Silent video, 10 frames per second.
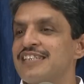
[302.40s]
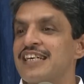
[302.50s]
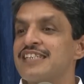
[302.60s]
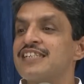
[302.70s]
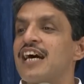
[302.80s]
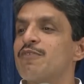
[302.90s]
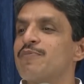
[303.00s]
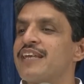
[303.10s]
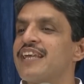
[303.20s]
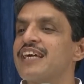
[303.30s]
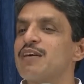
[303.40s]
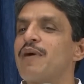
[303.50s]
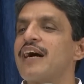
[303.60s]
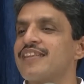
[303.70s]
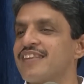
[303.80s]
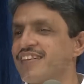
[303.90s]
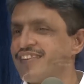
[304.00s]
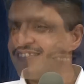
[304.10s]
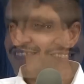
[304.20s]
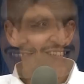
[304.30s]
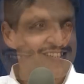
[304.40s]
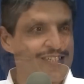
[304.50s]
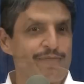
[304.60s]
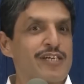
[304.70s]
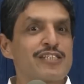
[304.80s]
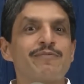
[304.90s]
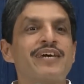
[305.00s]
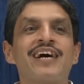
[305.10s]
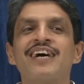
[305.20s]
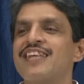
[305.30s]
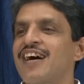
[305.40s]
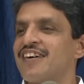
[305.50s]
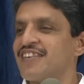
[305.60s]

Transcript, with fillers: संसार बनने के बाद तब तक समय कहाँ था